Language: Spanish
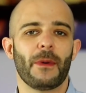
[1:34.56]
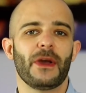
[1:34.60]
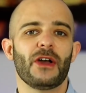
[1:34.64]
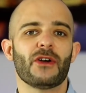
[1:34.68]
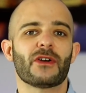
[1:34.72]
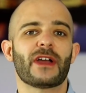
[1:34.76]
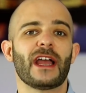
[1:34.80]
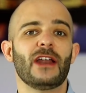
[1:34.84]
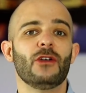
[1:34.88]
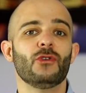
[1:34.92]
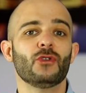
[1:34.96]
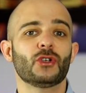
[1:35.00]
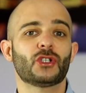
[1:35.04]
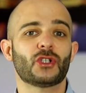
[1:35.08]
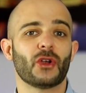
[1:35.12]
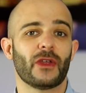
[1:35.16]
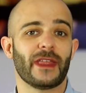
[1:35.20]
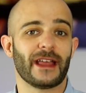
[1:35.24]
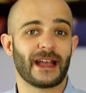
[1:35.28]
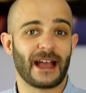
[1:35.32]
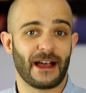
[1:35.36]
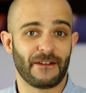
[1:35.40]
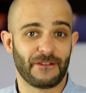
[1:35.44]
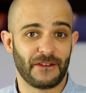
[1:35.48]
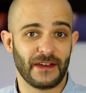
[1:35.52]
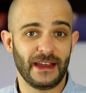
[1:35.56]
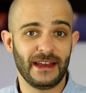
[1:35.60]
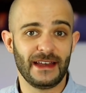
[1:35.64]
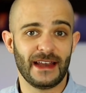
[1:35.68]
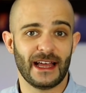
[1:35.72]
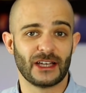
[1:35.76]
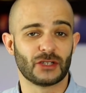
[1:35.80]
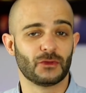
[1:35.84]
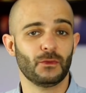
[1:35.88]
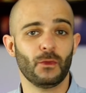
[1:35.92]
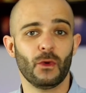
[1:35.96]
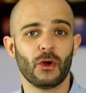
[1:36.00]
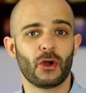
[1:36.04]
veo que el uso de
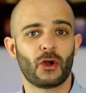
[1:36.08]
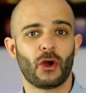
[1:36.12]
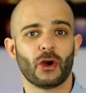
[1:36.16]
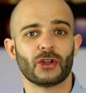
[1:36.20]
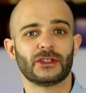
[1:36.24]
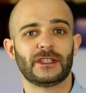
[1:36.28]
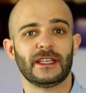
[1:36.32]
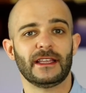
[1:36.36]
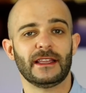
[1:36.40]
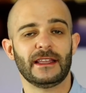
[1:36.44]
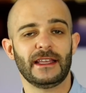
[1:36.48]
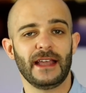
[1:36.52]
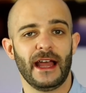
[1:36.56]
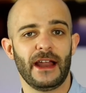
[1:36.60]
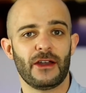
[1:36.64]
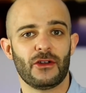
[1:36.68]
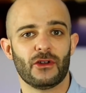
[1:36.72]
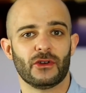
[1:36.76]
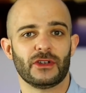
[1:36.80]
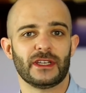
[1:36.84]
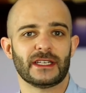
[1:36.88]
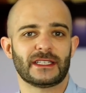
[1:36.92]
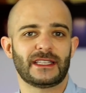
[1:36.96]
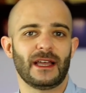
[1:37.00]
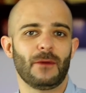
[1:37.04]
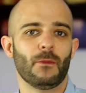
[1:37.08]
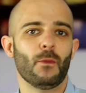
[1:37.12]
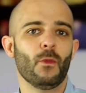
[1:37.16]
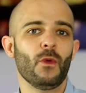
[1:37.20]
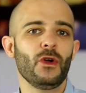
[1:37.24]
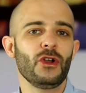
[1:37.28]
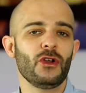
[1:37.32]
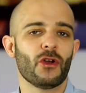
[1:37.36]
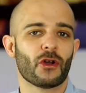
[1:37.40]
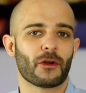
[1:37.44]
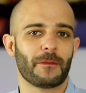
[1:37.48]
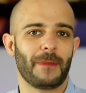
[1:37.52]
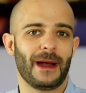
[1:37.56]
cafeína es muy cotidiano y está
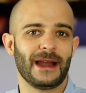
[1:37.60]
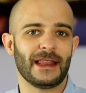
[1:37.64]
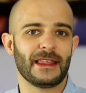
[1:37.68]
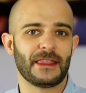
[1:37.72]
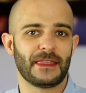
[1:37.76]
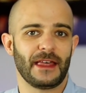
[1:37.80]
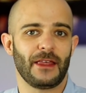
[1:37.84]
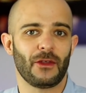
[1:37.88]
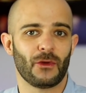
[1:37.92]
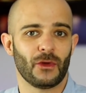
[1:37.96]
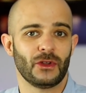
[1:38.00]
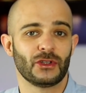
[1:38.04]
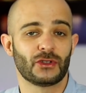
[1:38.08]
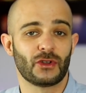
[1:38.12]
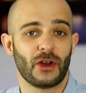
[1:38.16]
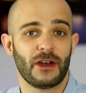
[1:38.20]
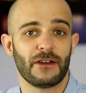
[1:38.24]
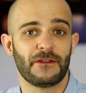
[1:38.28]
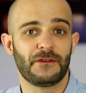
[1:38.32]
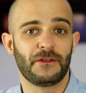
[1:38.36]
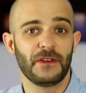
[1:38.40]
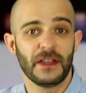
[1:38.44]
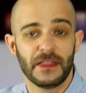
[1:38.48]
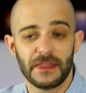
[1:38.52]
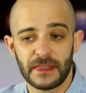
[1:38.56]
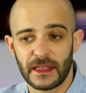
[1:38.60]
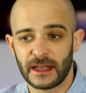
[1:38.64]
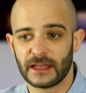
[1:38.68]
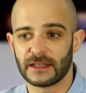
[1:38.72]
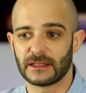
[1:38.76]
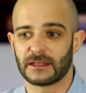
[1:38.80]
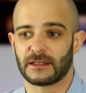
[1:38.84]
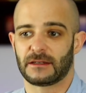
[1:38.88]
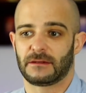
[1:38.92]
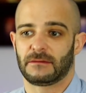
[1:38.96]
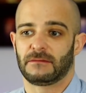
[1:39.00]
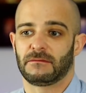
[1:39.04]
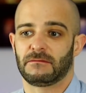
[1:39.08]
muy normalizado dentro del
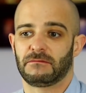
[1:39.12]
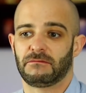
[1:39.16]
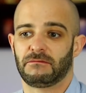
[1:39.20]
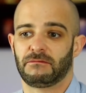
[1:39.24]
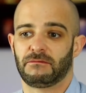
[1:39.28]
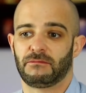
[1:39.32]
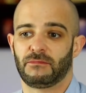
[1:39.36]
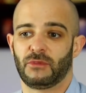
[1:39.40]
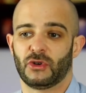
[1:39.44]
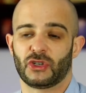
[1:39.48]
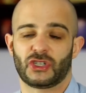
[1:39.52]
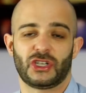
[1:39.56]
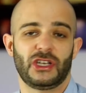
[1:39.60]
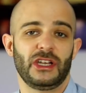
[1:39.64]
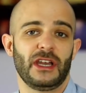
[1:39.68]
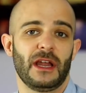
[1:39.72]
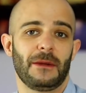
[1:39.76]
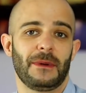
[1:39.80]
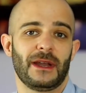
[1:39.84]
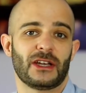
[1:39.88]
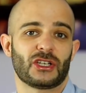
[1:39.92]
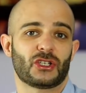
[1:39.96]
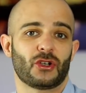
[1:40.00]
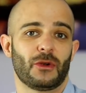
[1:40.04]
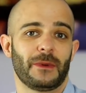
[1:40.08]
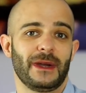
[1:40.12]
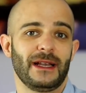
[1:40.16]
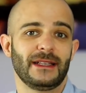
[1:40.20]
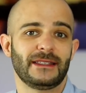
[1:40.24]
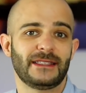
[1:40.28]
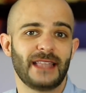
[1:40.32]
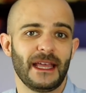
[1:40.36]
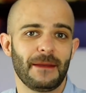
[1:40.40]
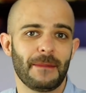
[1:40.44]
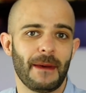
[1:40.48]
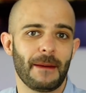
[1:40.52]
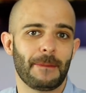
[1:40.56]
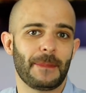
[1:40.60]
fitness, pues quiero hablar sobre el
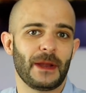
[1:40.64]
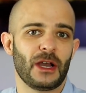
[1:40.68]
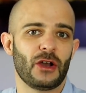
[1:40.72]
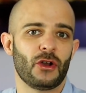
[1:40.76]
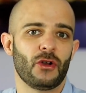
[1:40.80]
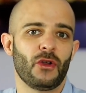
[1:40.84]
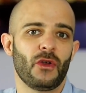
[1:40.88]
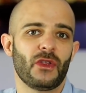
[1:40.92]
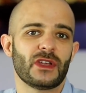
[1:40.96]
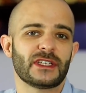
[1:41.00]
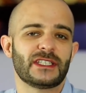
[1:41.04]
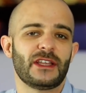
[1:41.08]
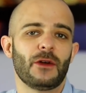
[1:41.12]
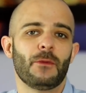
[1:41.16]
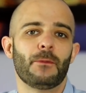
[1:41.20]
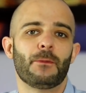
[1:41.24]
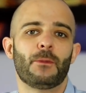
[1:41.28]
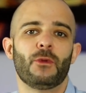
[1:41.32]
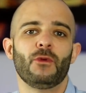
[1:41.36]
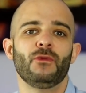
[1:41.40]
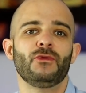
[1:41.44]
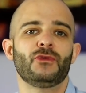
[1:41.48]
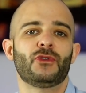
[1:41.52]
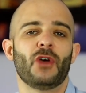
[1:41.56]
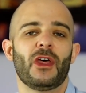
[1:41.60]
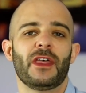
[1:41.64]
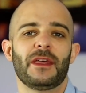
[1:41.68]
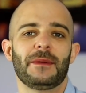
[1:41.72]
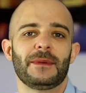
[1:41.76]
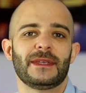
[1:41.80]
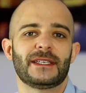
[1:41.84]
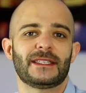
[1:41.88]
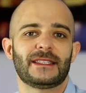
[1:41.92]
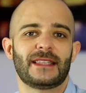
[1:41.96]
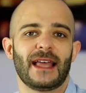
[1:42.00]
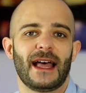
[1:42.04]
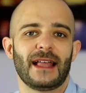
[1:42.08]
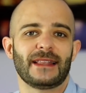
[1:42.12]
tema, pero no desde un punto de
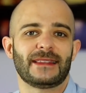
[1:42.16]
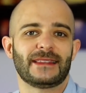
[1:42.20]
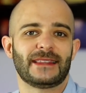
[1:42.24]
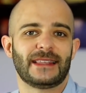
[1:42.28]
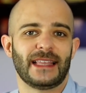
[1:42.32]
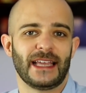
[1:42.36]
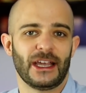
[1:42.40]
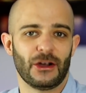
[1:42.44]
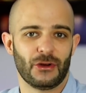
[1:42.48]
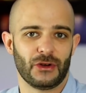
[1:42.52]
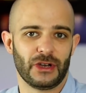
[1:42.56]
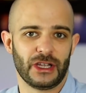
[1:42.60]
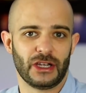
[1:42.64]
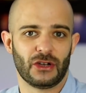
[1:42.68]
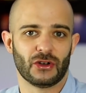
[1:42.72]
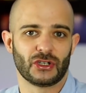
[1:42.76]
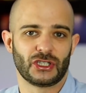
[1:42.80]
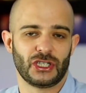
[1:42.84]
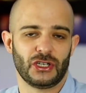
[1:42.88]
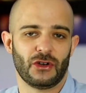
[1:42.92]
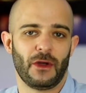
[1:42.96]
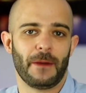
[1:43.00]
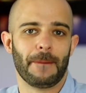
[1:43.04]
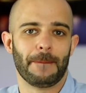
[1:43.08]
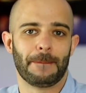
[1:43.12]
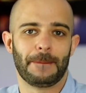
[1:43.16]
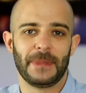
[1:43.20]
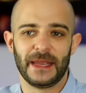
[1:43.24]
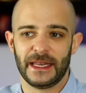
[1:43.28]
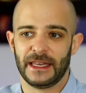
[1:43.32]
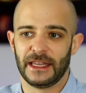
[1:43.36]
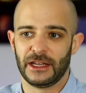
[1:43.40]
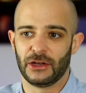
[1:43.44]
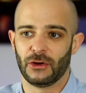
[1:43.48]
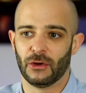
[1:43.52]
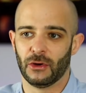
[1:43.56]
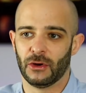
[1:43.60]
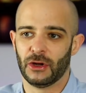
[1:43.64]
vista teórico, sino
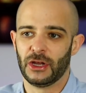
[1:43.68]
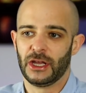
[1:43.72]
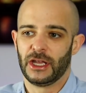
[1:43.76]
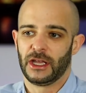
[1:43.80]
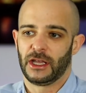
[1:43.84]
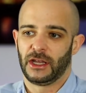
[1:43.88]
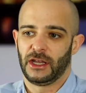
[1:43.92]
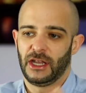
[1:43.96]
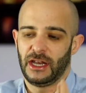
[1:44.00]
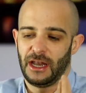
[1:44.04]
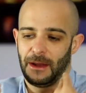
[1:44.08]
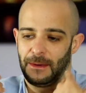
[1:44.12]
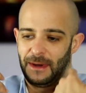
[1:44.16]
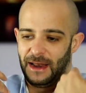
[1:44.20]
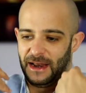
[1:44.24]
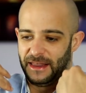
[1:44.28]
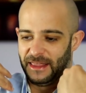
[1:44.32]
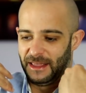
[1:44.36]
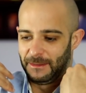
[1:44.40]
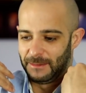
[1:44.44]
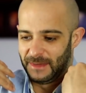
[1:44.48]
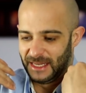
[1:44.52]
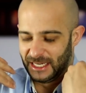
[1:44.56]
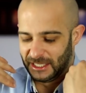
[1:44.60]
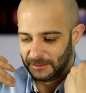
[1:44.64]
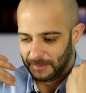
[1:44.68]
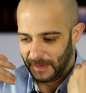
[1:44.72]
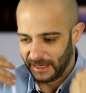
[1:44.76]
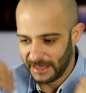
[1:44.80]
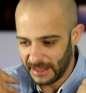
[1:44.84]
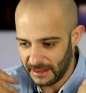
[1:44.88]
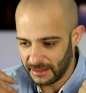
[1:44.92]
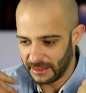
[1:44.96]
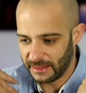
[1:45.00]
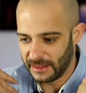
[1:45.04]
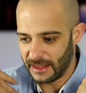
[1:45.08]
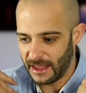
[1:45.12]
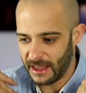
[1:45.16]
empírico. Quiero hablar de mi
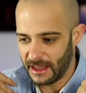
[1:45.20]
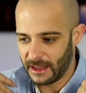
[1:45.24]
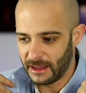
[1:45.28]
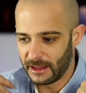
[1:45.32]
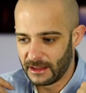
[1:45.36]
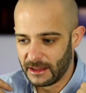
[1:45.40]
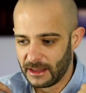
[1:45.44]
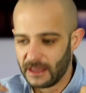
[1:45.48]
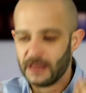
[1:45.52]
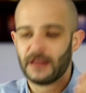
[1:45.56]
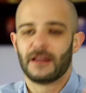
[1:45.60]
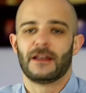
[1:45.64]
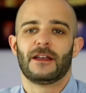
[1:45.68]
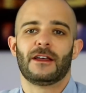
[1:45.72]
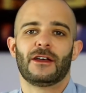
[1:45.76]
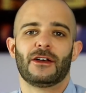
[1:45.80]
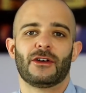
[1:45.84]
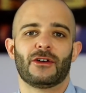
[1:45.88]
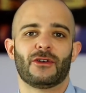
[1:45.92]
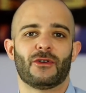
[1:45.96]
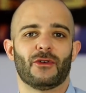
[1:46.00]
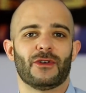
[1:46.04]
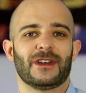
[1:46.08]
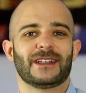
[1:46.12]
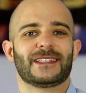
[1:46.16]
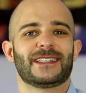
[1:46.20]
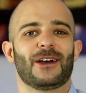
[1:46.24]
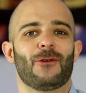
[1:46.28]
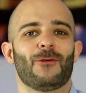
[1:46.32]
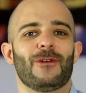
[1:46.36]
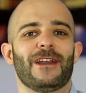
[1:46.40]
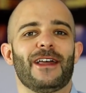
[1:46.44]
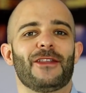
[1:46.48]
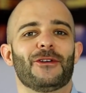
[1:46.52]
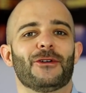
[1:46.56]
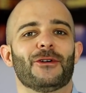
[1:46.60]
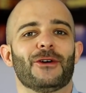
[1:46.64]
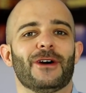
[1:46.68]
experiencia con esta
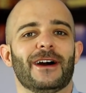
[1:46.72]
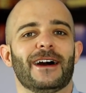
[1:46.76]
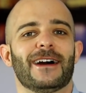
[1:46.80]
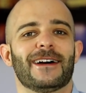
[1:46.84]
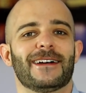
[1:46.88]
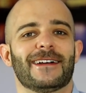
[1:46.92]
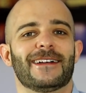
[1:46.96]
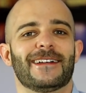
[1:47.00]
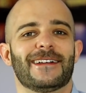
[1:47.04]
buena droga.